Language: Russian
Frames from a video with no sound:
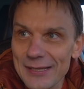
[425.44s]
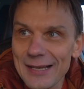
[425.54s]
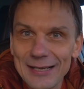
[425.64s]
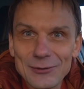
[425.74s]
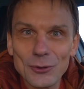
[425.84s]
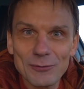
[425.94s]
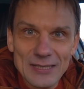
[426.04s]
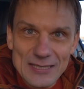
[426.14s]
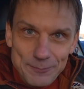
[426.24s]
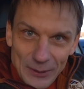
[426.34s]
она
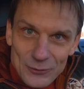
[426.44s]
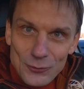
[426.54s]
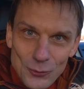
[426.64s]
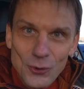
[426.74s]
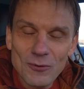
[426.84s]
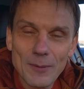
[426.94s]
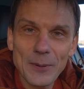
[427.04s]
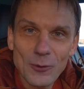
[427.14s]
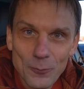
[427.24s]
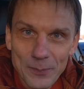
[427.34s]
готовилась под другого
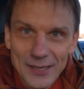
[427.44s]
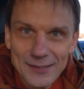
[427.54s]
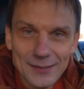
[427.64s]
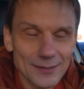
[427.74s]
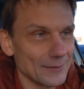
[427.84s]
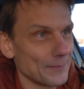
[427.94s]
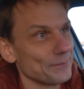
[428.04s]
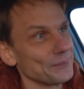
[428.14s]
покупателя,